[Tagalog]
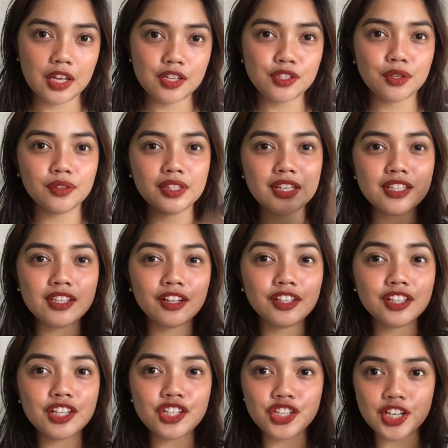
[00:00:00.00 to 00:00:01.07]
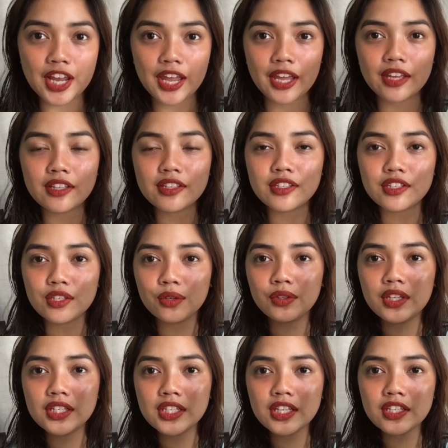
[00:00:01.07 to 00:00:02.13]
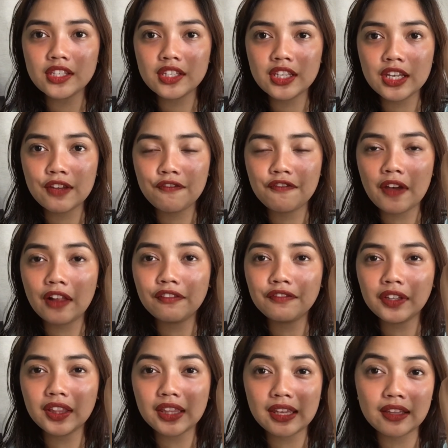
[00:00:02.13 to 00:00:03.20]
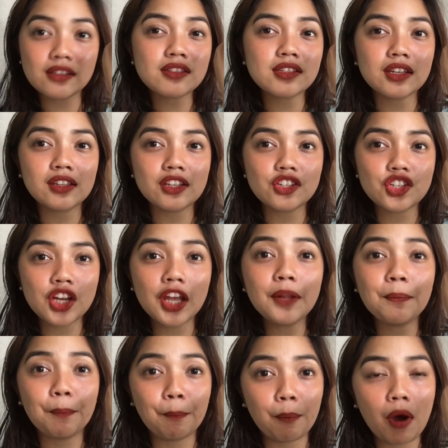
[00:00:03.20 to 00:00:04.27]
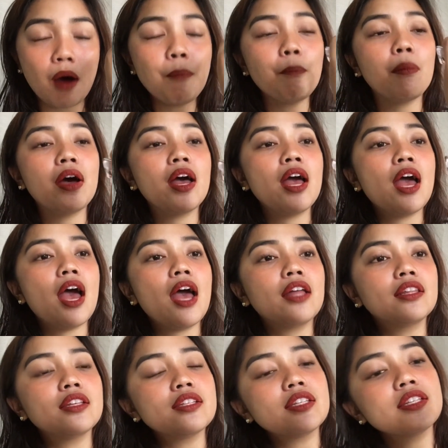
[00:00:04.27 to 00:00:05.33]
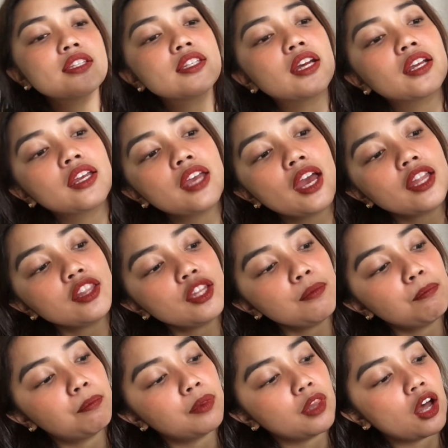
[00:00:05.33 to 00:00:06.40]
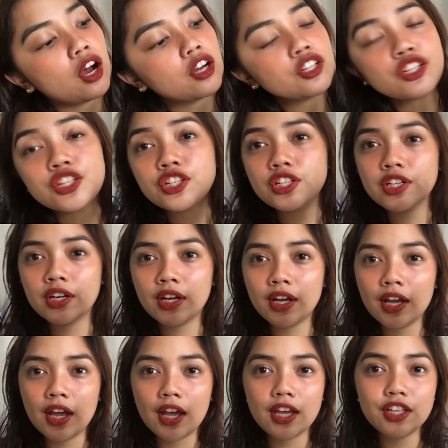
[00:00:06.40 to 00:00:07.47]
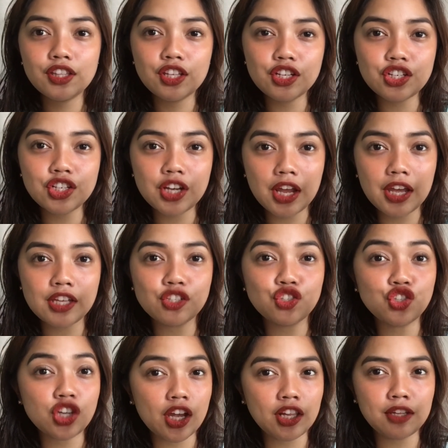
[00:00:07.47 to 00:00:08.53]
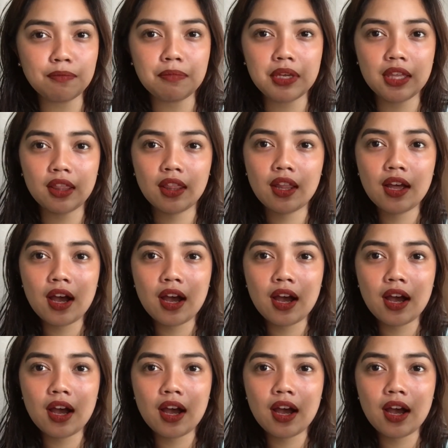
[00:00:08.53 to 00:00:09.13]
So these are the shades. So this is the Velvet Tints in the shade Pop. And this is the Candy Blush in the shade Jelly Bean.